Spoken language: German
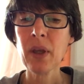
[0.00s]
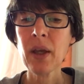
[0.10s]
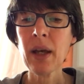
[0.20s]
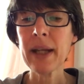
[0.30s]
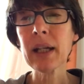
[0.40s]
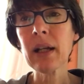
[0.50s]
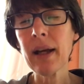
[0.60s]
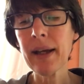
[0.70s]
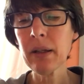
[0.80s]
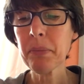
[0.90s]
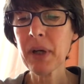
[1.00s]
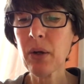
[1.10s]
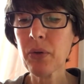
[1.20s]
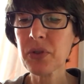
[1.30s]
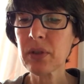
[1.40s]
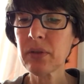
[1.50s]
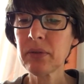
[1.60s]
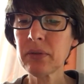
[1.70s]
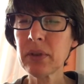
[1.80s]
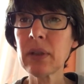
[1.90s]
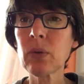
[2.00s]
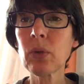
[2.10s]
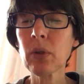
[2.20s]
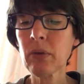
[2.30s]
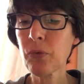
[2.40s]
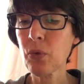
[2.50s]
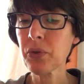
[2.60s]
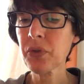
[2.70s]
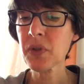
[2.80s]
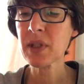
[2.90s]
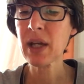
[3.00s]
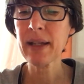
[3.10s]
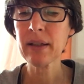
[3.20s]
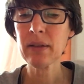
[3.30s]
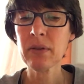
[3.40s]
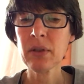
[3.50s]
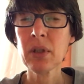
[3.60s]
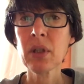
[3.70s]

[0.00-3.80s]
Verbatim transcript: Eine kleine Pause, in ungewohnten Zeiten,